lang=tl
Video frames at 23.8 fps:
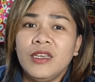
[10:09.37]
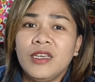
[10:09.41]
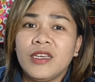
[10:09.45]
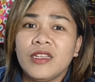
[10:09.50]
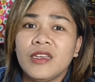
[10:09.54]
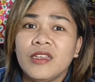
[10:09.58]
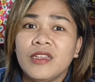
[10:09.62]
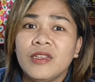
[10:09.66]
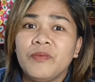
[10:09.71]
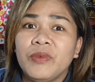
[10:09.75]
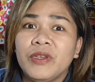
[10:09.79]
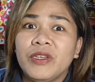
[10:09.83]

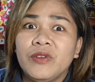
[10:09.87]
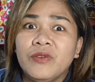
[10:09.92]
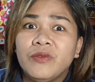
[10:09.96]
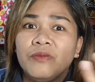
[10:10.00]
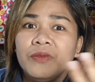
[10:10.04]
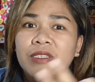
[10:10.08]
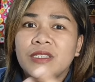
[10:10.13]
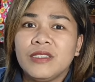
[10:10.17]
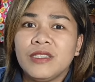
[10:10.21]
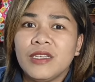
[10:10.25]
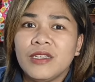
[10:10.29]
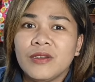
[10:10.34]
i-repair
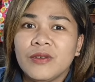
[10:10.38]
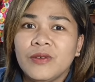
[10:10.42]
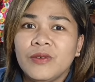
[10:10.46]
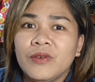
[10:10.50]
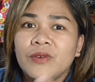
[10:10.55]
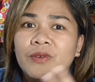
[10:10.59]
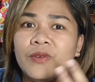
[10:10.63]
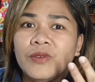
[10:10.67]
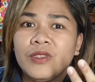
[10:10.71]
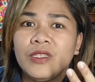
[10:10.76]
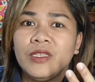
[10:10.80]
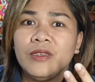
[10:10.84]
ng mister
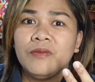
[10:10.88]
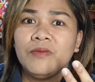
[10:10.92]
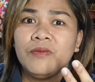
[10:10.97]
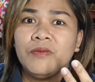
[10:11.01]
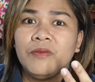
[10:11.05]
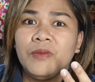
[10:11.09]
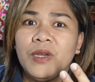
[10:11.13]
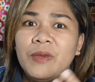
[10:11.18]
ko, o di,